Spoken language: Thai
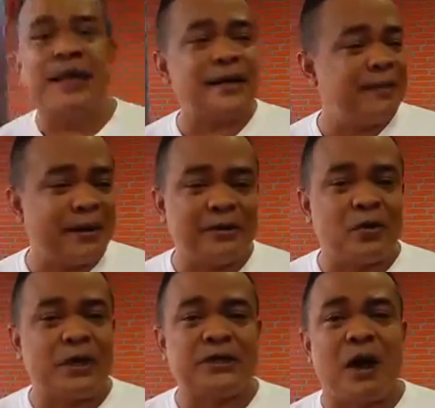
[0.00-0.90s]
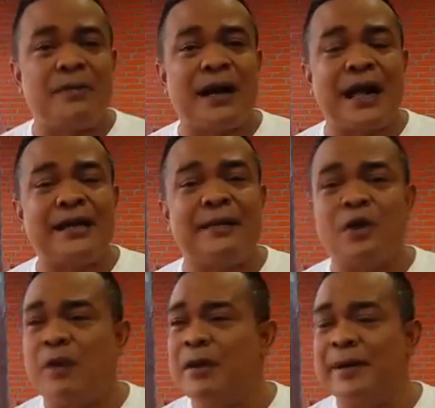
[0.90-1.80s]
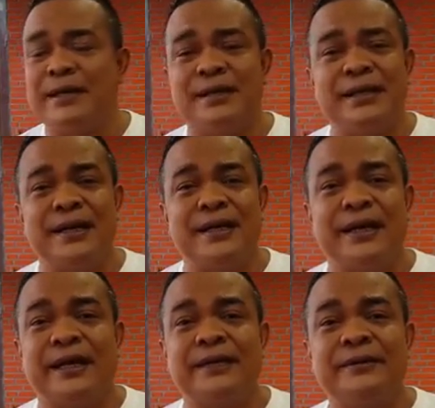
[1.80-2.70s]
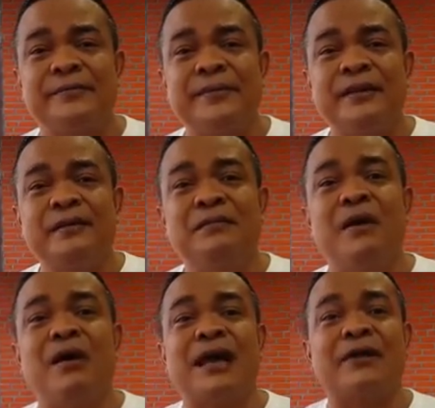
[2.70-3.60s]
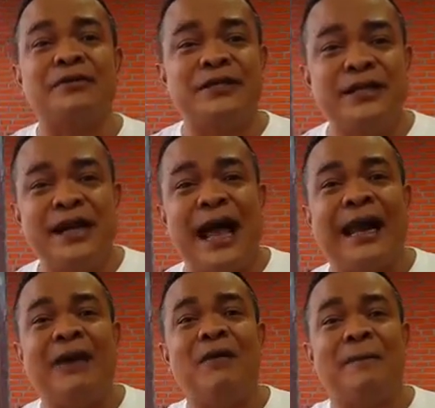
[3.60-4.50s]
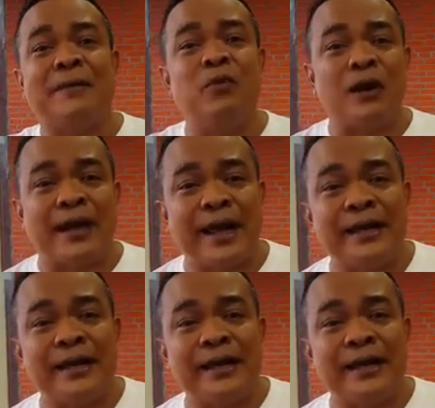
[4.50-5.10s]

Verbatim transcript: นได้ไปตรวจสอบอะไร เรียบร้อยเพิ่งไปถึงที่เกิดเหตุบอกแล้วชี้หน้าแล้วว่าเป็นพวกไหน